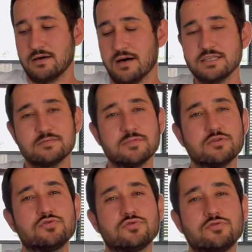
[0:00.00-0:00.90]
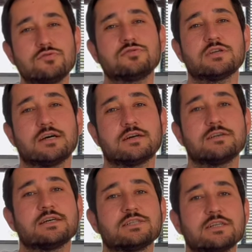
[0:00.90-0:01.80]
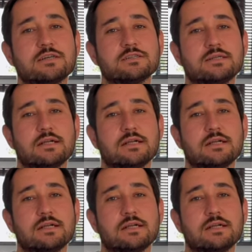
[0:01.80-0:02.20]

hacim de küçüldükçe arkadaşlar